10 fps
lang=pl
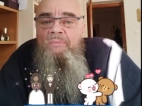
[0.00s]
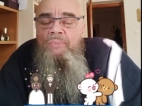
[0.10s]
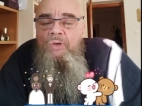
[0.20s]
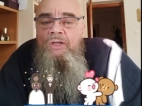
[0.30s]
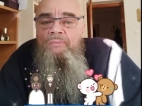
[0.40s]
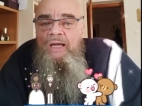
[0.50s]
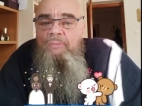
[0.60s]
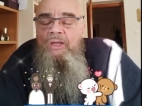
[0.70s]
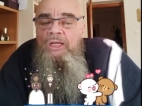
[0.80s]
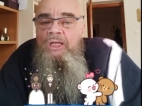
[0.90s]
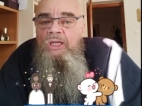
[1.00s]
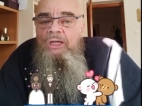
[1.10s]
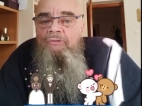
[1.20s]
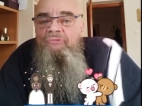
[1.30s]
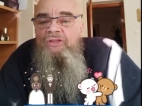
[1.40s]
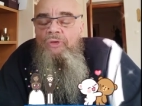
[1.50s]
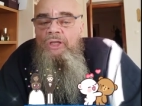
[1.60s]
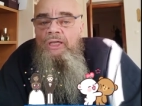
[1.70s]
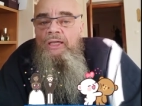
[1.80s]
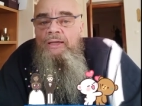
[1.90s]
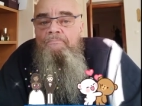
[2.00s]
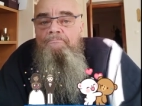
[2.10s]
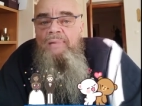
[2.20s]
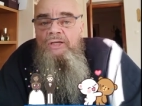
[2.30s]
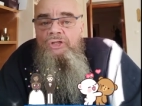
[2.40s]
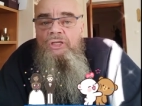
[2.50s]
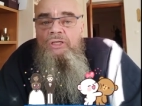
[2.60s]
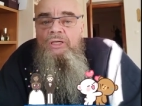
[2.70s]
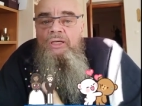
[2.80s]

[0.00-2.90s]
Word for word: pory mam w swojej bazie